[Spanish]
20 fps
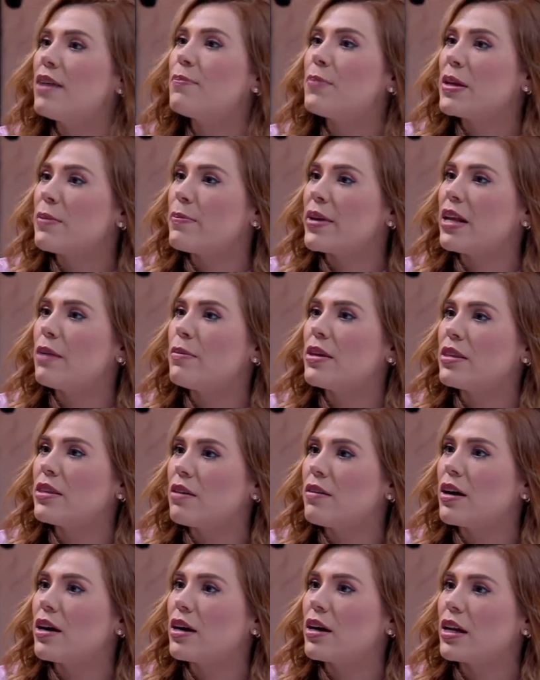primeramente
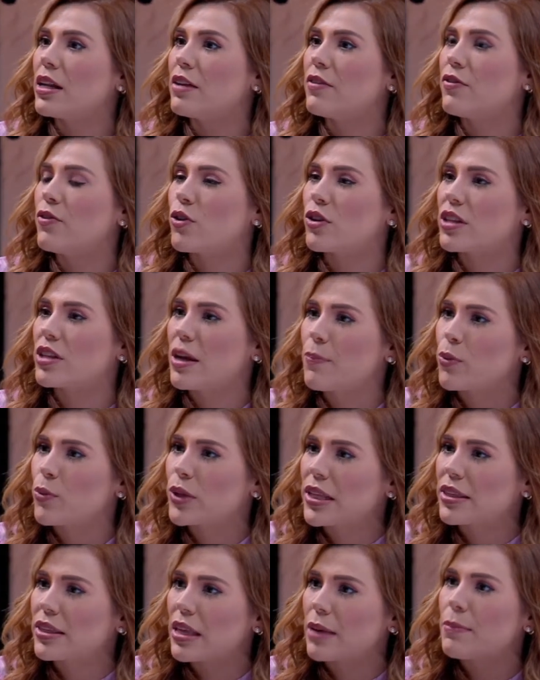a Baja California por
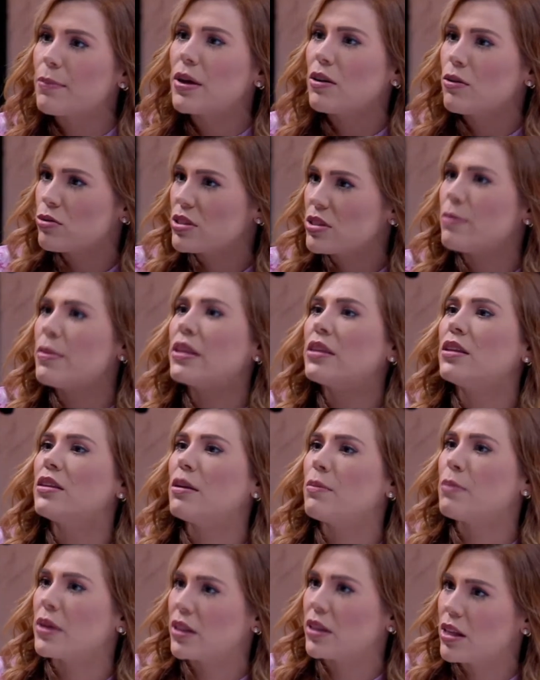el tema justamente
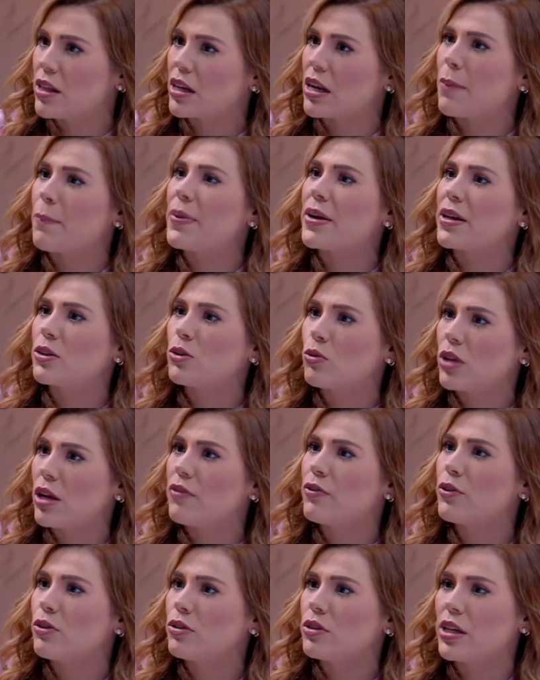también de la la apertura
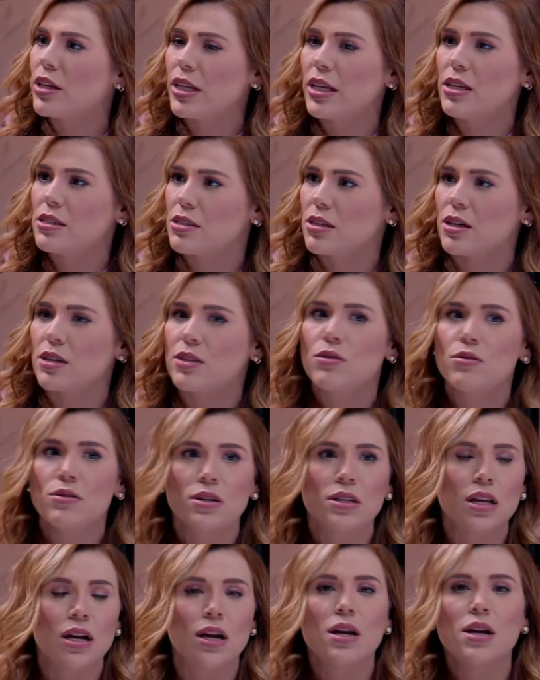de la fronteriza,
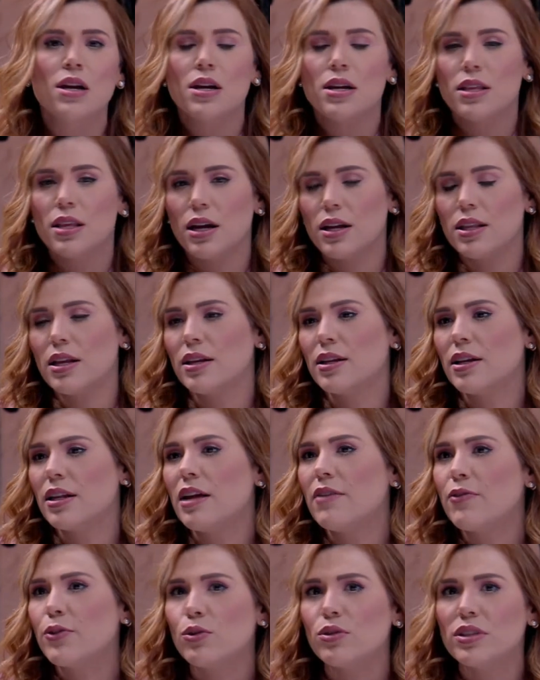la, de
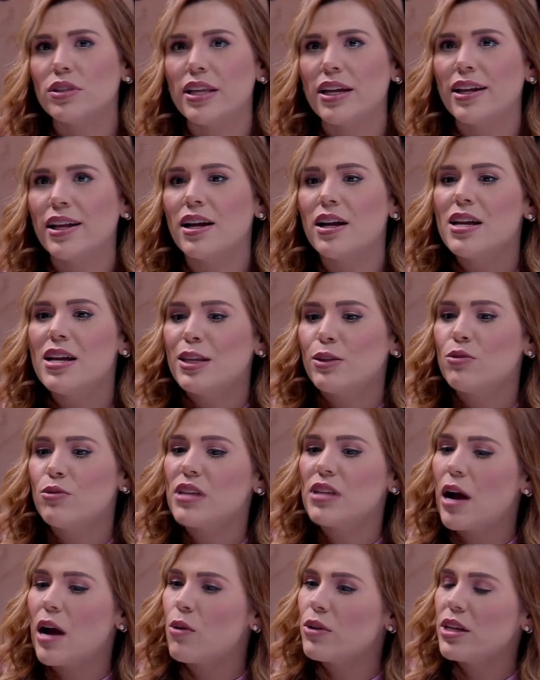la frontera.
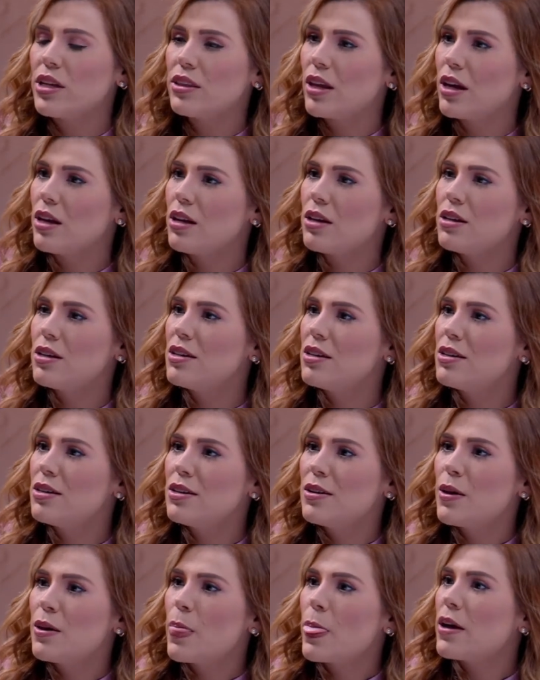para
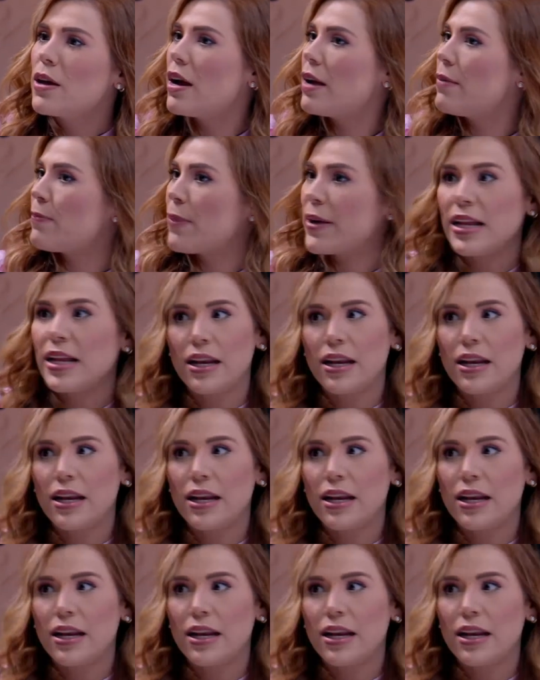reactivar todo. Para